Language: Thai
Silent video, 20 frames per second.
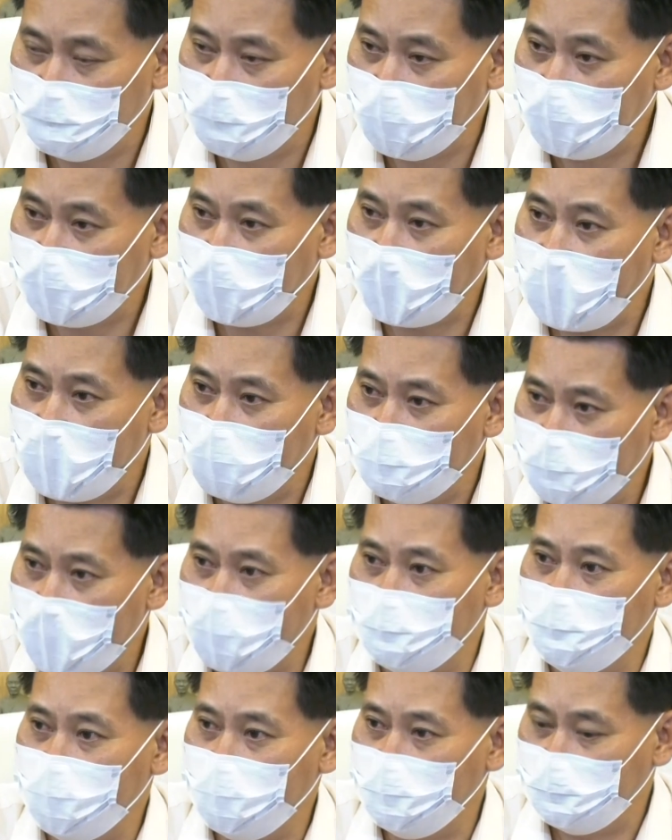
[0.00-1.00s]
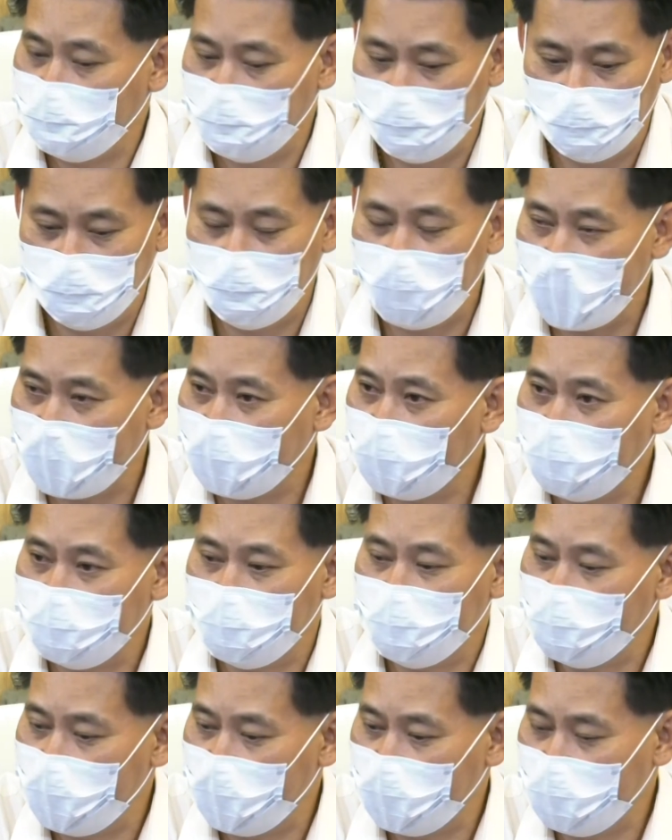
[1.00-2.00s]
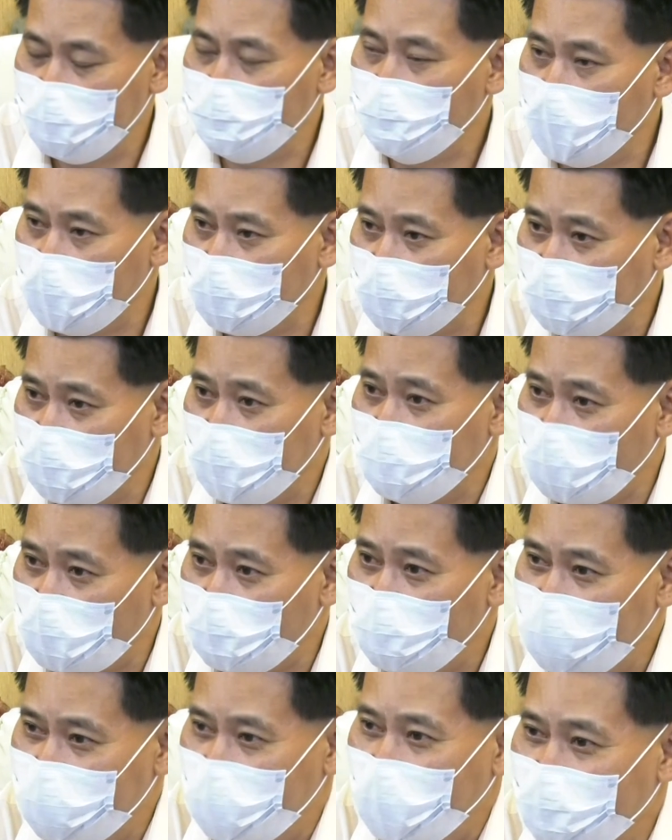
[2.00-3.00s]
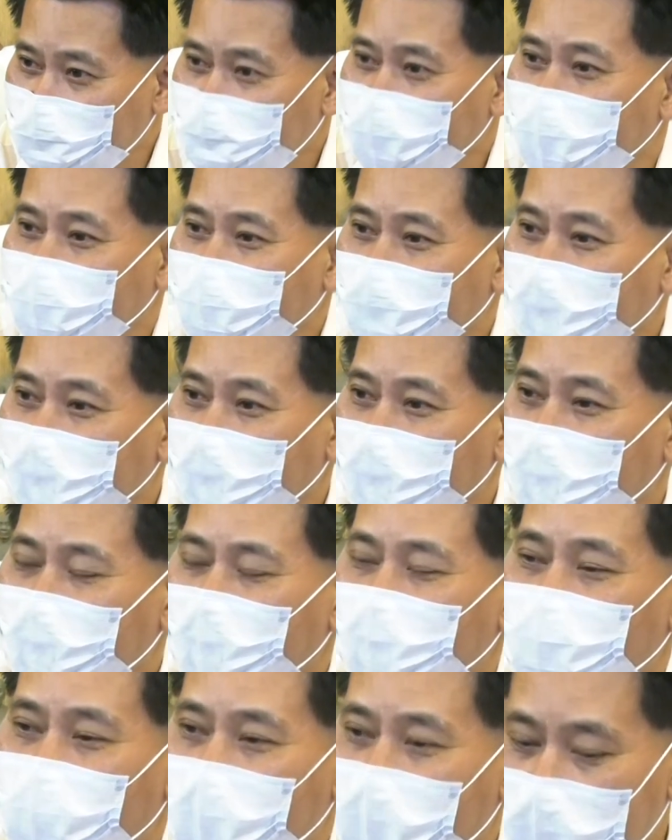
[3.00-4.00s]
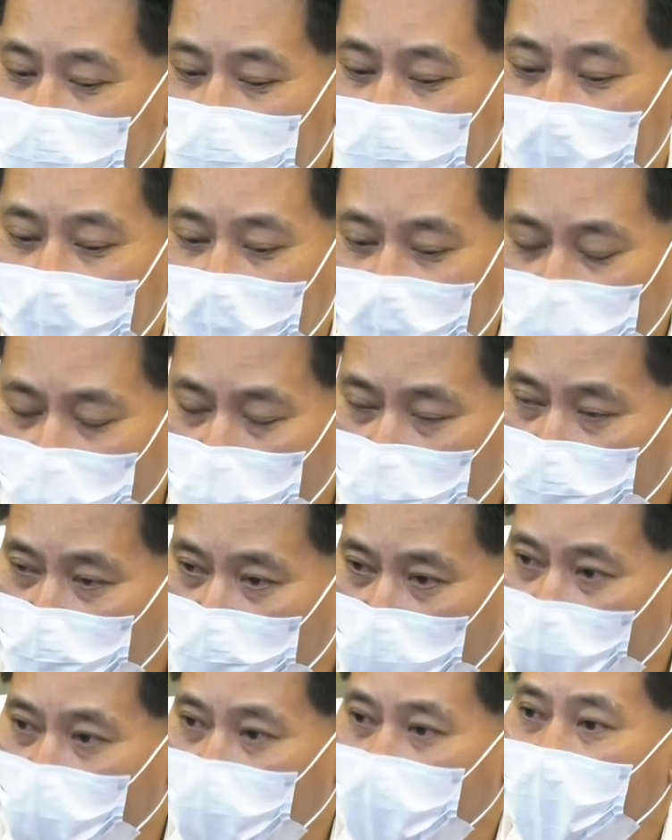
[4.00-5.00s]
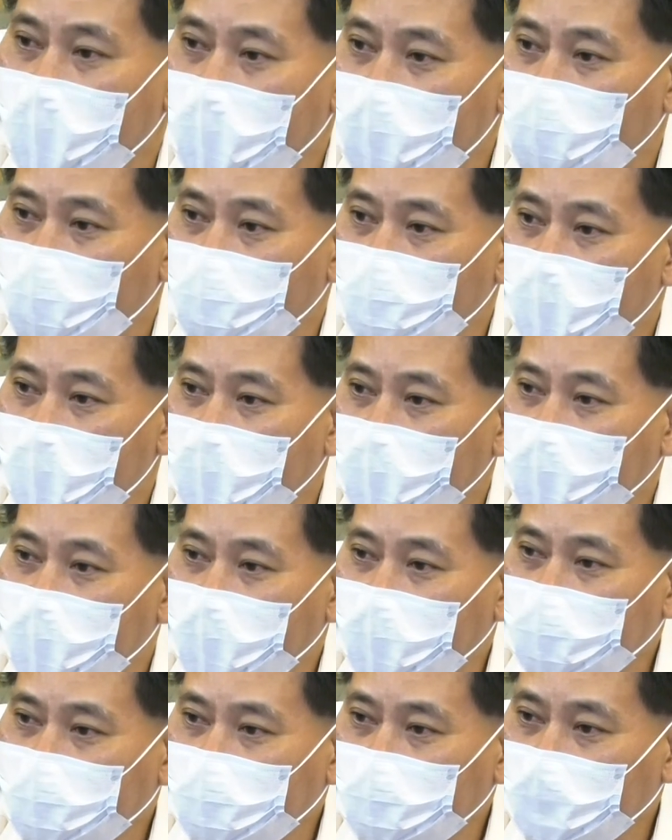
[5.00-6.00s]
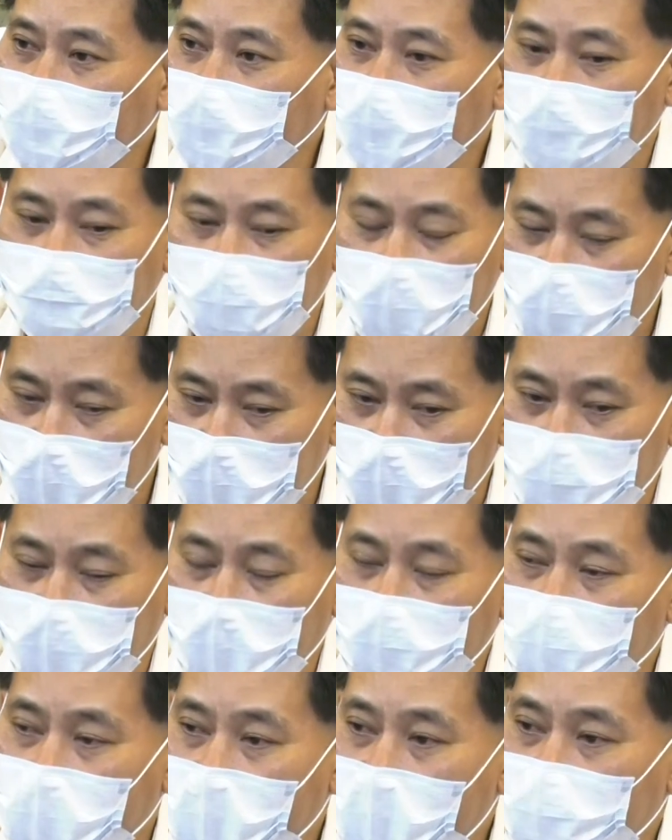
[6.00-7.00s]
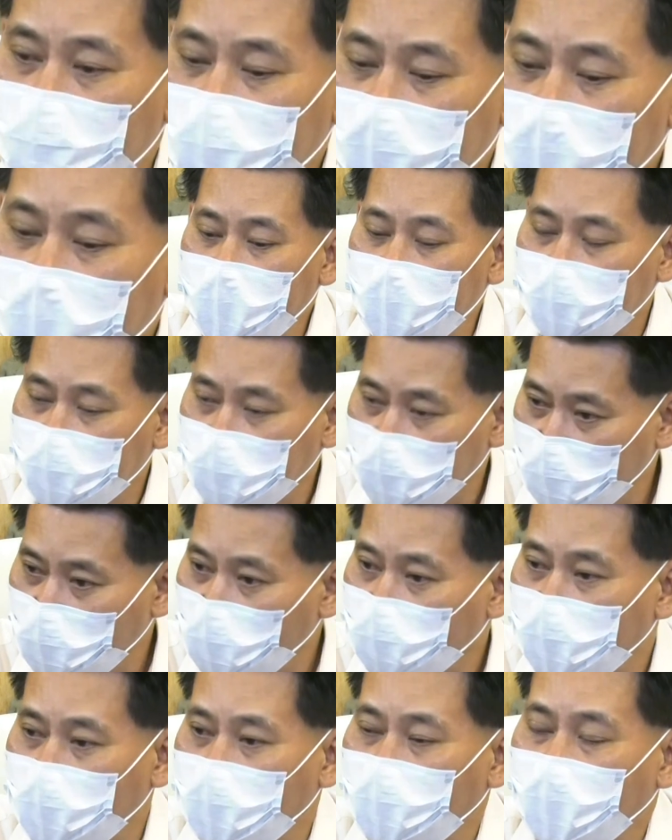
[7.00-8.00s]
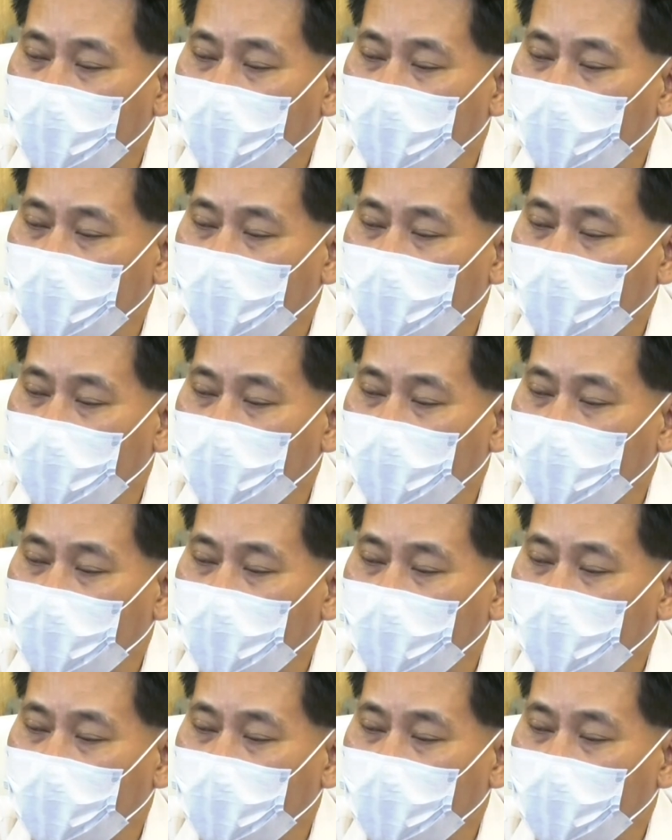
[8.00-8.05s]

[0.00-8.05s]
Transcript: มีค่าปรับเนี่ย แบ่งเลยนะว่า อันนี้หมื่นหนึ่งนี้สองหมื่นสามหมื่น เพราะนั้นคุณโพสต์อะไรออกไปเนี่ย ไม่ว่าจะเป็นภาพหอะไรครับ